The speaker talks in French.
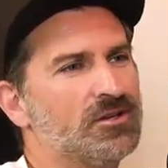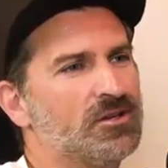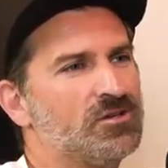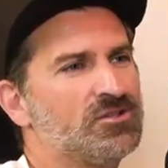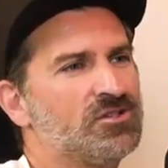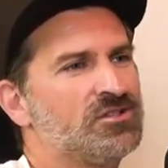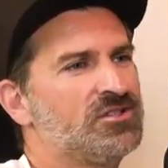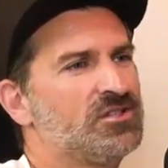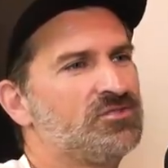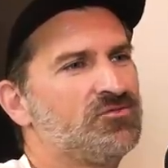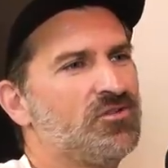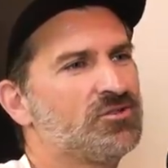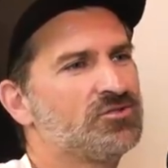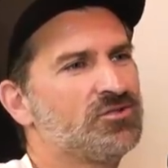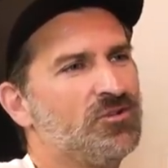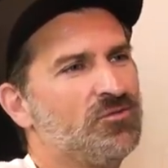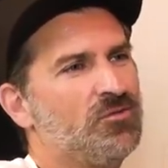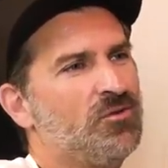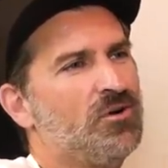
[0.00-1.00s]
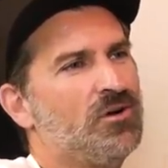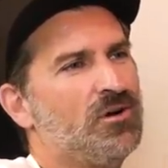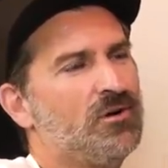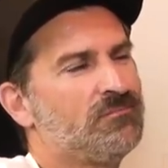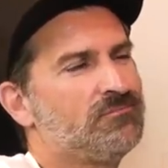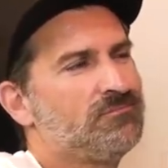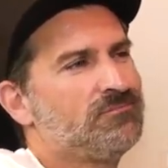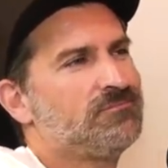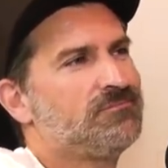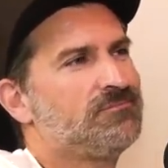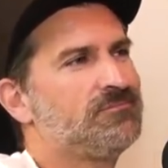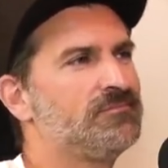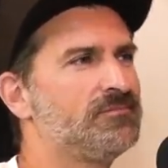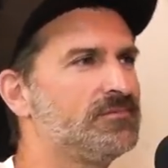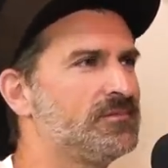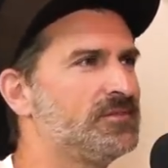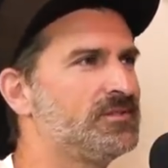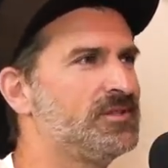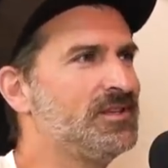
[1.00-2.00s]
que je sais que je vais recevoir
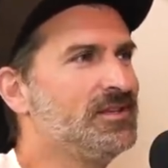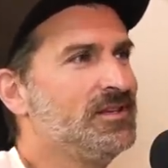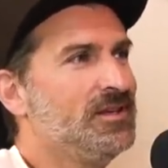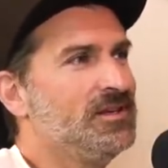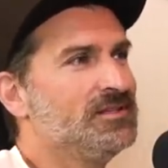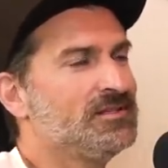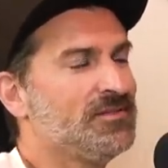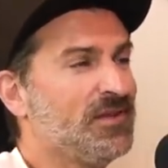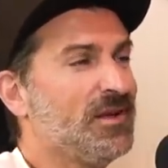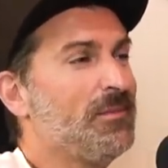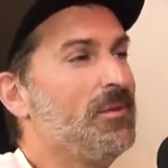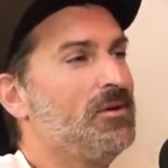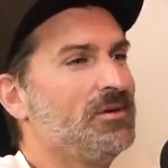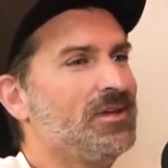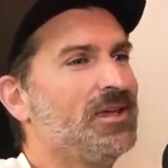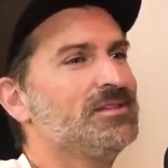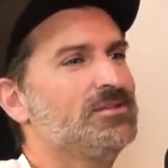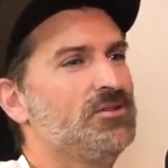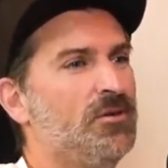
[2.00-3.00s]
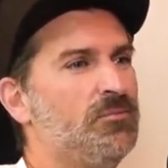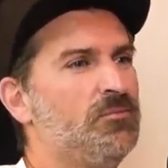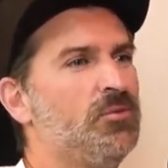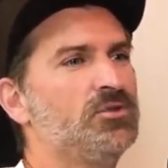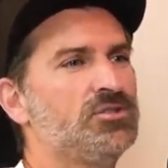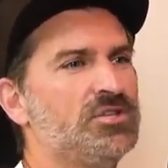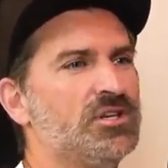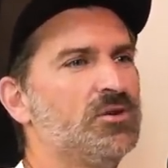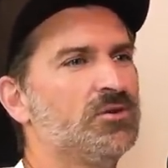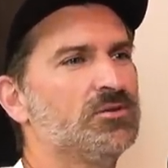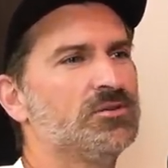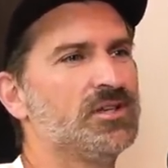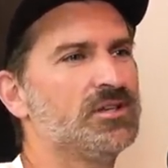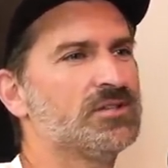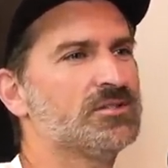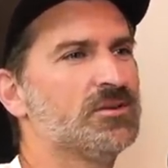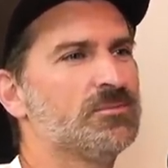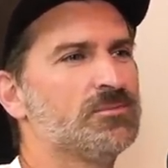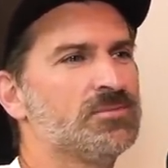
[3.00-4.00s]
ça fait quand même un crise de bout, j'ai compté ça.